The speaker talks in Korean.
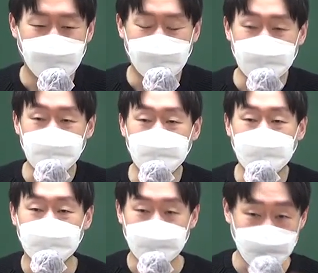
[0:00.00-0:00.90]
아,
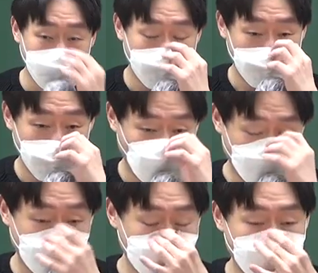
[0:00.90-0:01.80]
그러면 이제
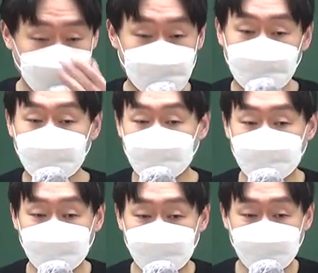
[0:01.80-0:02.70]
동차로
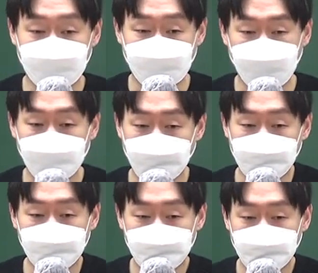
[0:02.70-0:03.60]

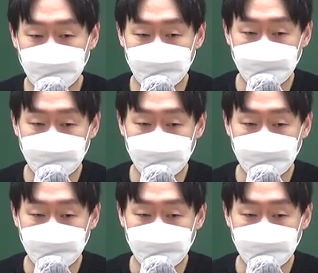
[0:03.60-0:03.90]
준비하시겠네요.